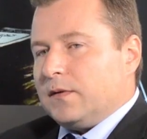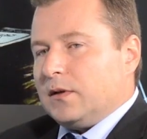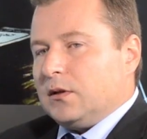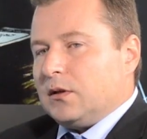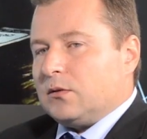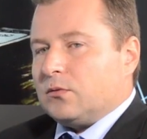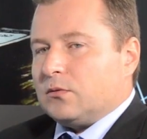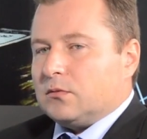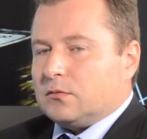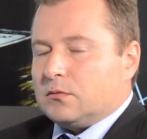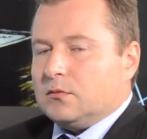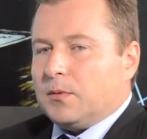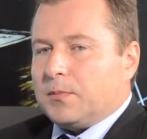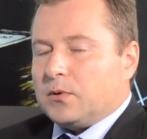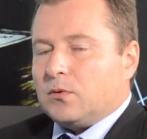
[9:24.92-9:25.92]
верно. То,
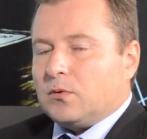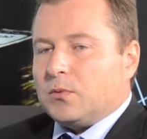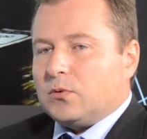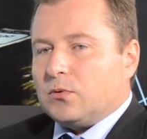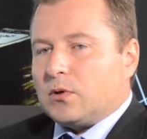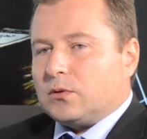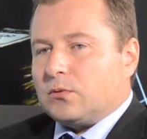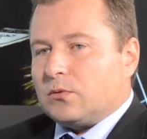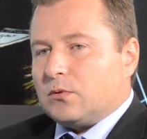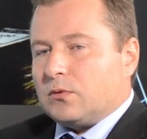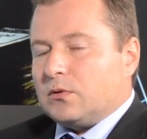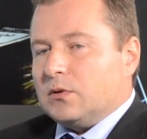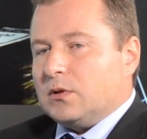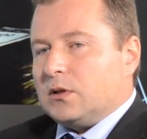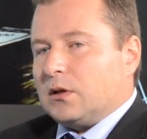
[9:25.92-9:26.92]
наподобие ну, той, которую
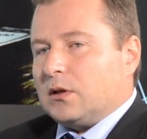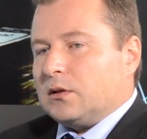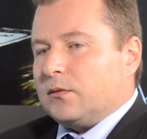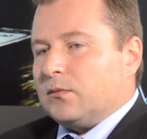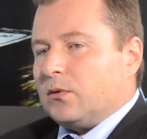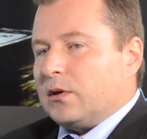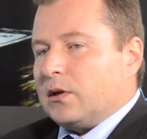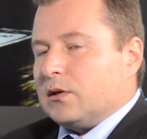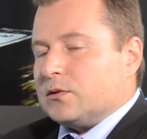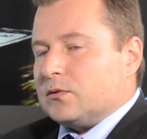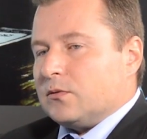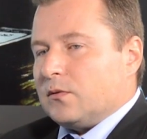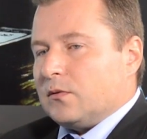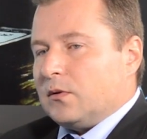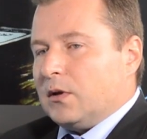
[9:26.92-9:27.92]
не так давно
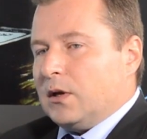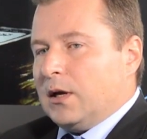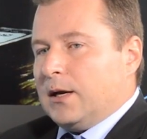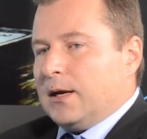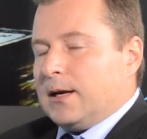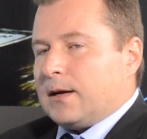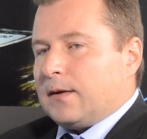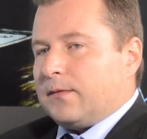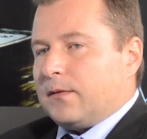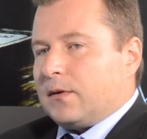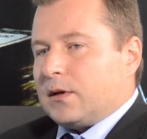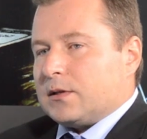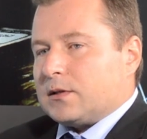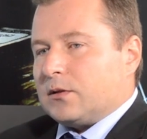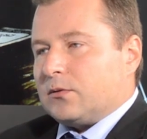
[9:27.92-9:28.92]
реализовал
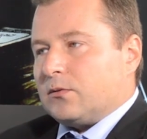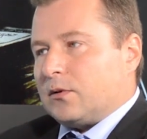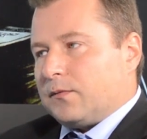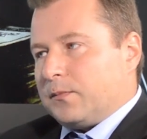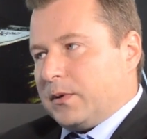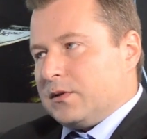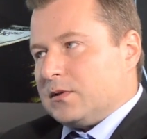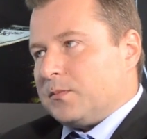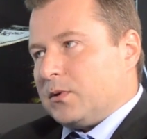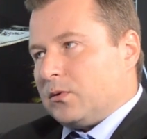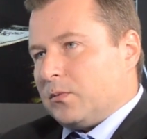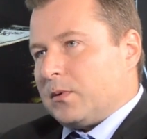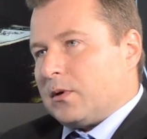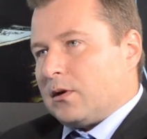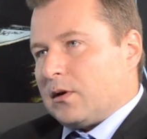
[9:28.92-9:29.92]
ФРС, который, в принципе,
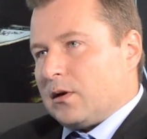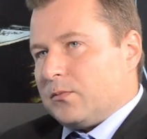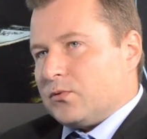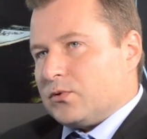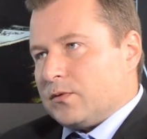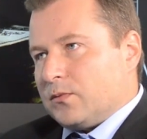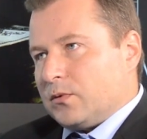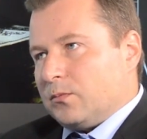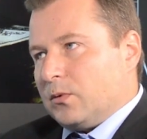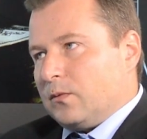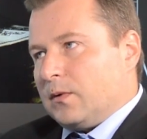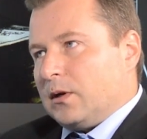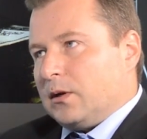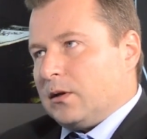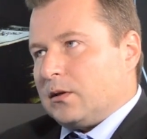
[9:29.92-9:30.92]
эту программу уже вот
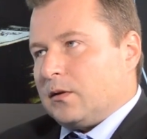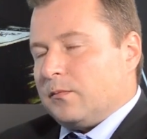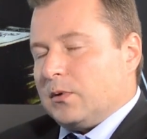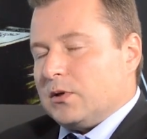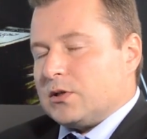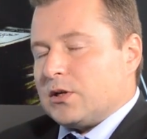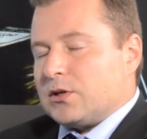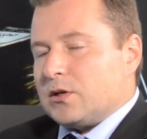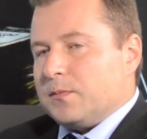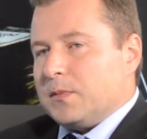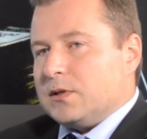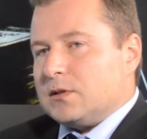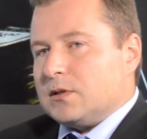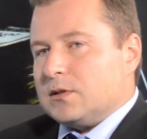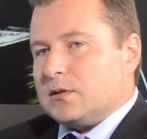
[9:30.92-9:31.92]
буквально там в ближайшие
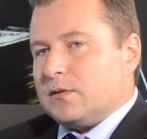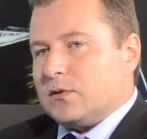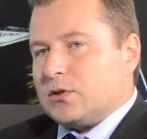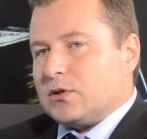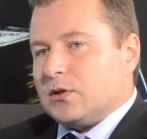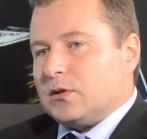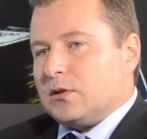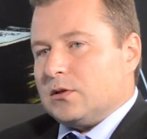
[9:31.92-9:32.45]
месяцы завершит.